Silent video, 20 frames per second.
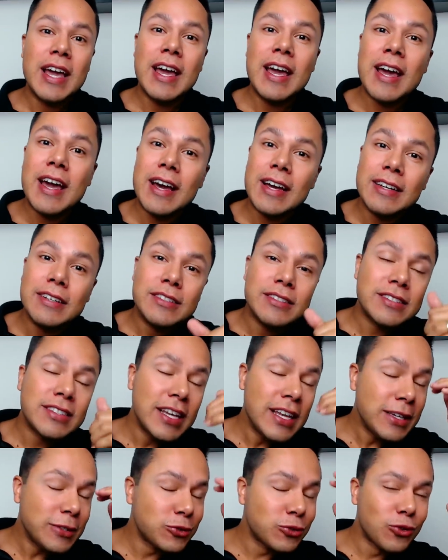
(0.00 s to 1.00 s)
é,
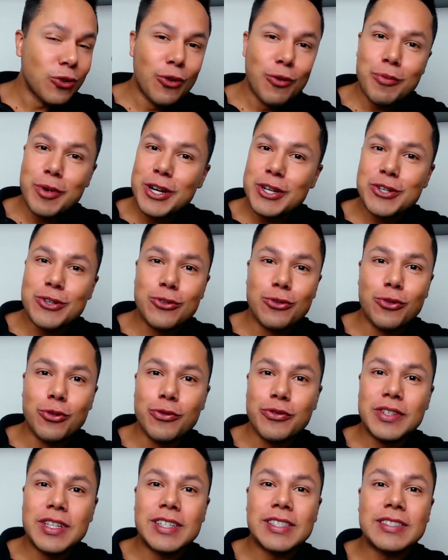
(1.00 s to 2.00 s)
sem sombra de
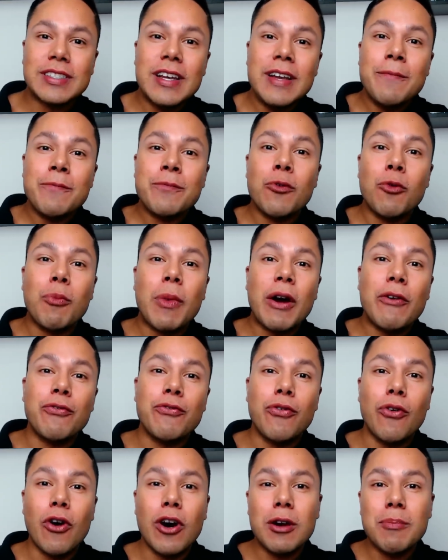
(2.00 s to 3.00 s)
dúvidas, uma
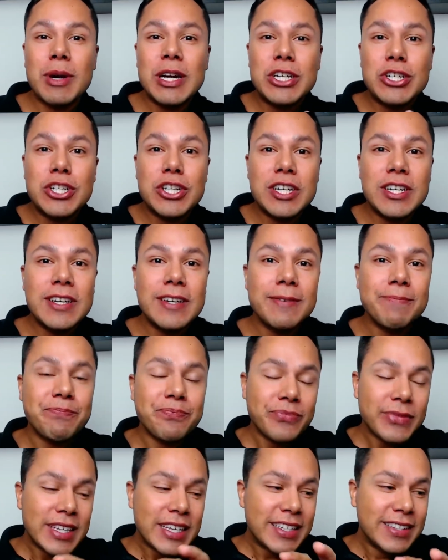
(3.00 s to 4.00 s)
forma de
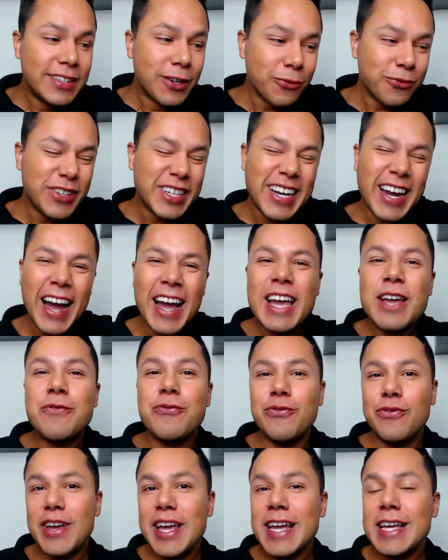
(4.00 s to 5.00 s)
não ficar
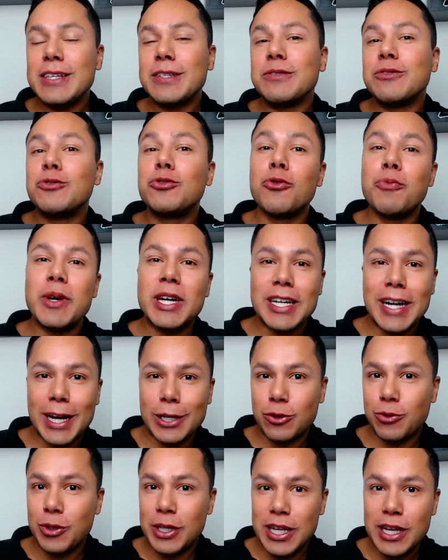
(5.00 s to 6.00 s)
refém do
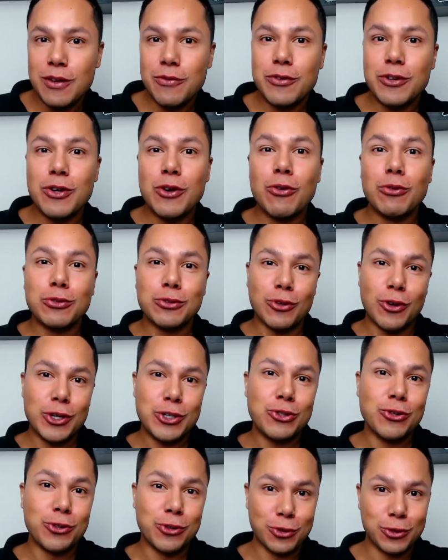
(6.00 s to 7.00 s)
Mercado Livre ou só
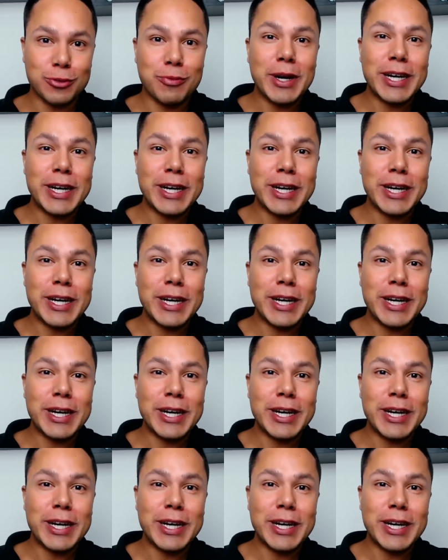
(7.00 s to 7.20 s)
de outros